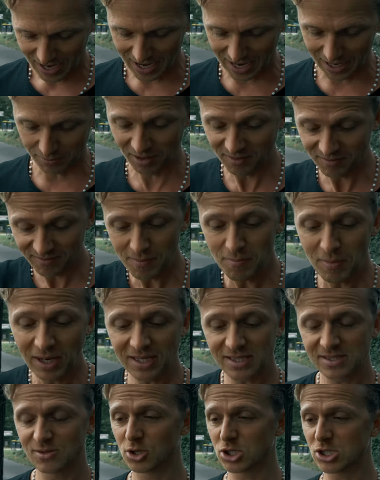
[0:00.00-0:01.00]
Aber wenn man
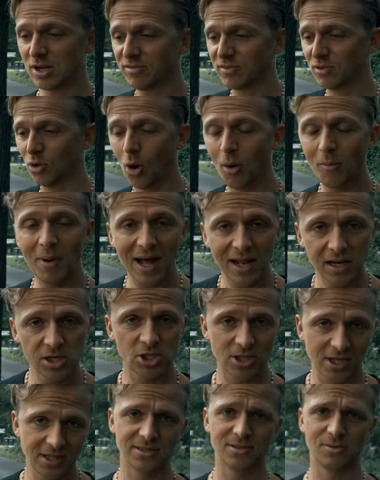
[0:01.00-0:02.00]
das noch schafft, normal
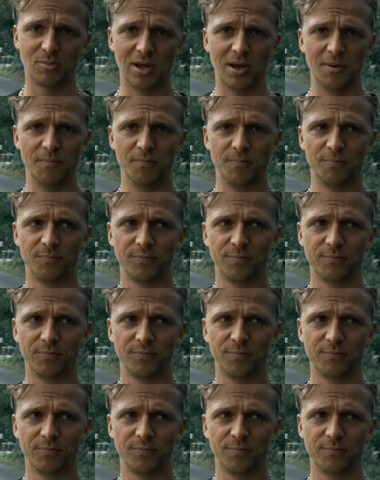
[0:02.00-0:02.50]
stehen zu bleiben,